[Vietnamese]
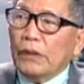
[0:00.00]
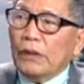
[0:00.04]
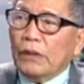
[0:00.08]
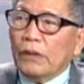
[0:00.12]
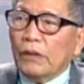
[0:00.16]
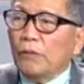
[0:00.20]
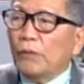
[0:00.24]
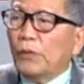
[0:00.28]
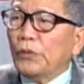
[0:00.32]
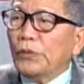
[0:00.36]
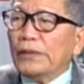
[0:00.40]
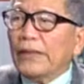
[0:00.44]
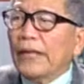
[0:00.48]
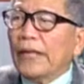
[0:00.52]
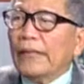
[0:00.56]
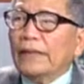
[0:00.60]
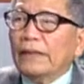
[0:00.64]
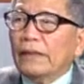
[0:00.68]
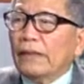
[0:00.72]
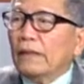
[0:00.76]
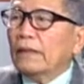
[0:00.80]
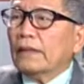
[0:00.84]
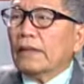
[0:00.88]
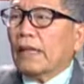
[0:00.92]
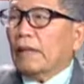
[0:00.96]
nó bôi đen
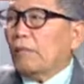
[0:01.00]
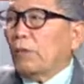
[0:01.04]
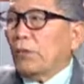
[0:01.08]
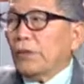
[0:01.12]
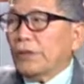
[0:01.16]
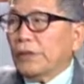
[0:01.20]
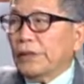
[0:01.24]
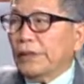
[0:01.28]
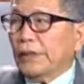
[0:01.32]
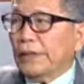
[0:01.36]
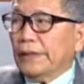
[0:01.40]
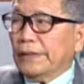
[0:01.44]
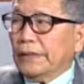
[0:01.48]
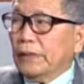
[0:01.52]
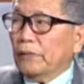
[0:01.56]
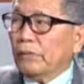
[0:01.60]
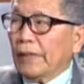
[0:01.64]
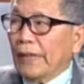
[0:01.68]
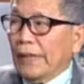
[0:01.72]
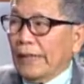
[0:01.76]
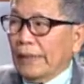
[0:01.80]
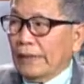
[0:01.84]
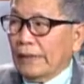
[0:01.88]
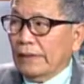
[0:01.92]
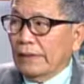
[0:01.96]
tất cả mọi người trong
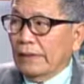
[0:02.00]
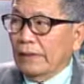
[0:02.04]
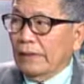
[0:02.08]
đảng